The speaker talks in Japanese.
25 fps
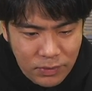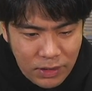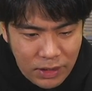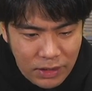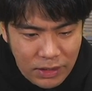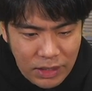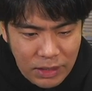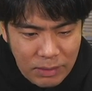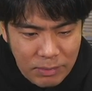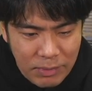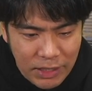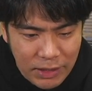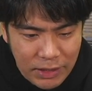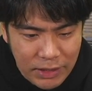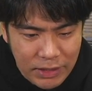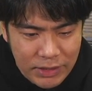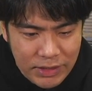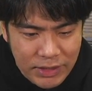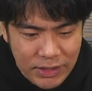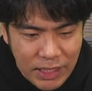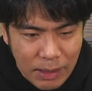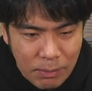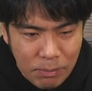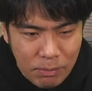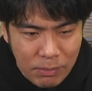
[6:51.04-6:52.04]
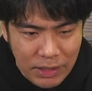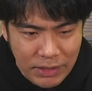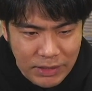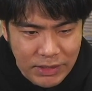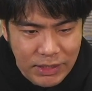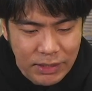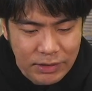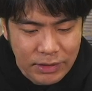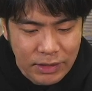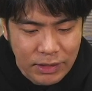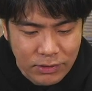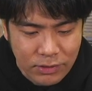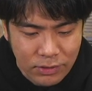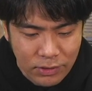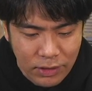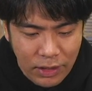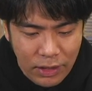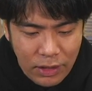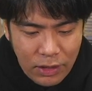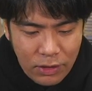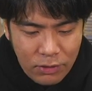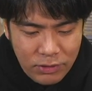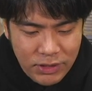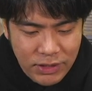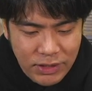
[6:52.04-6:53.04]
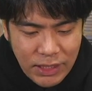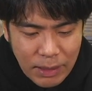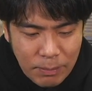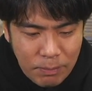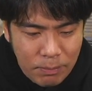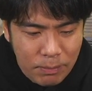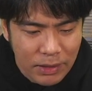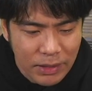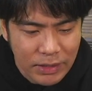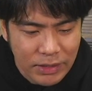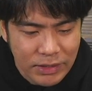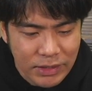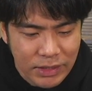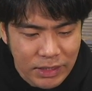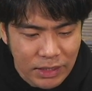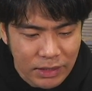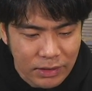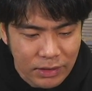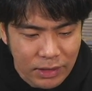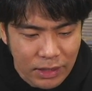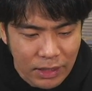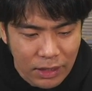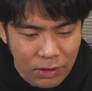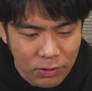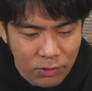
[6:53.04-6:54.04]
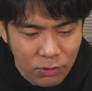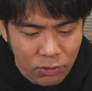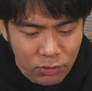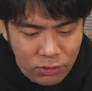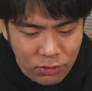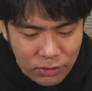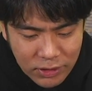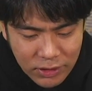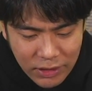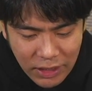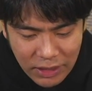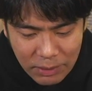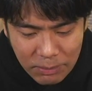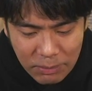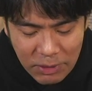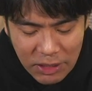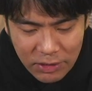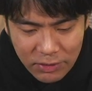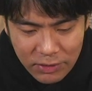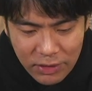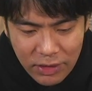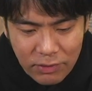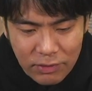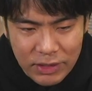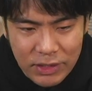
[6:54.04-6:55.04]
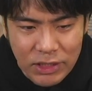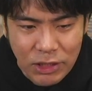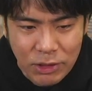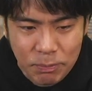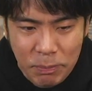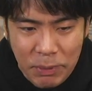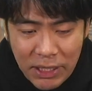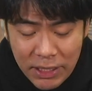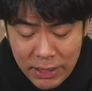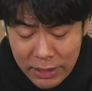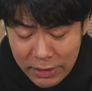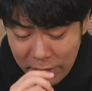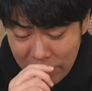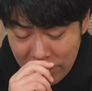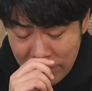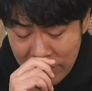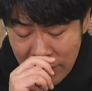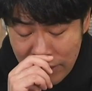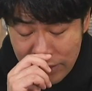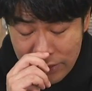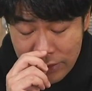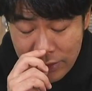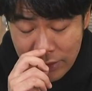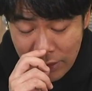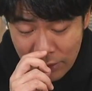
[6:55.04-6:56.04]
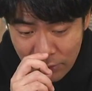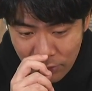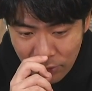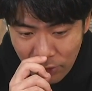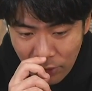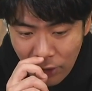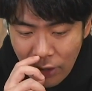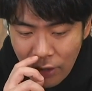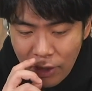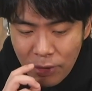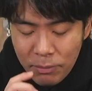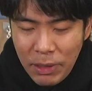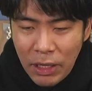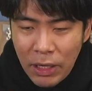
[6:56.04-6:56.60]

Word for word: で2枚、3枚使ったんですよね。これ3枚使った、このタイミングで私ペッカ出したんですけど、